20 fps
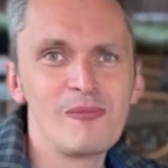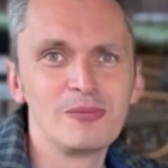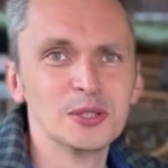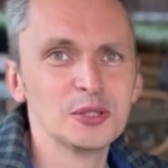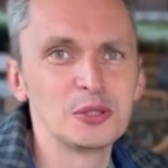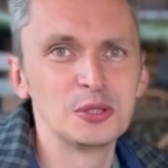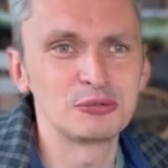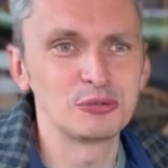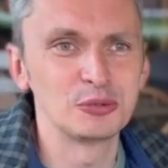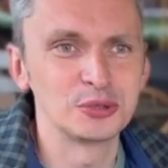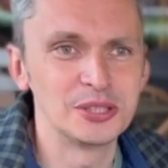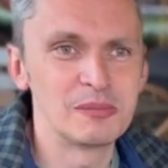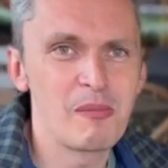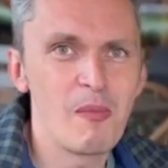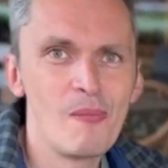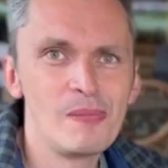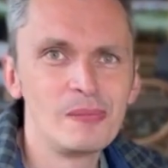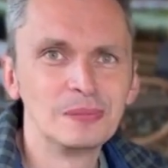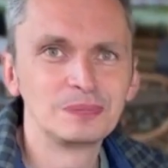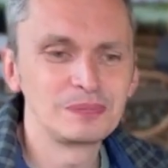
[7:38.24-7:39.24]
Да,
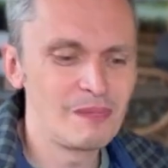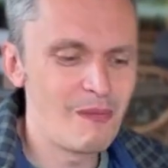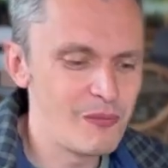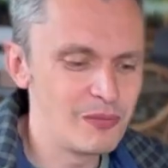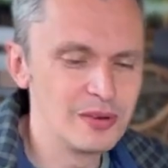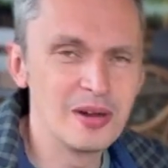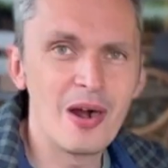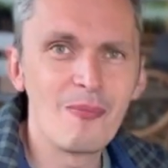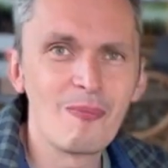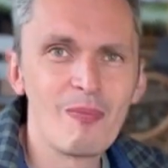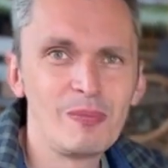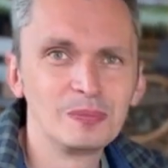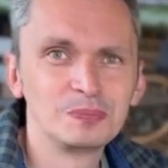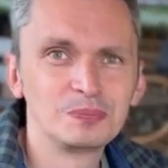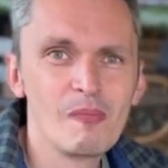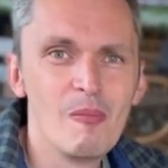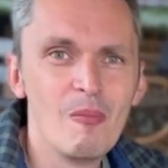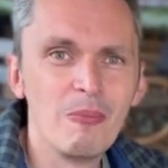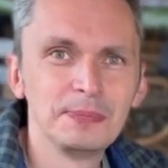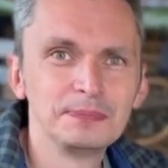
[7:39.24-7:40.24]
знаешь что, я,
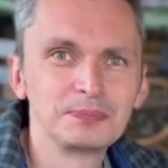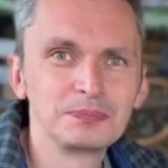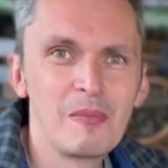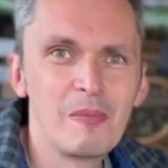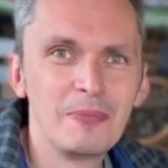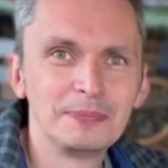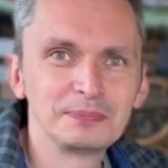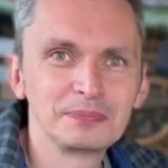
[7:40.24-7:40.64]
наверное, и сама за тебя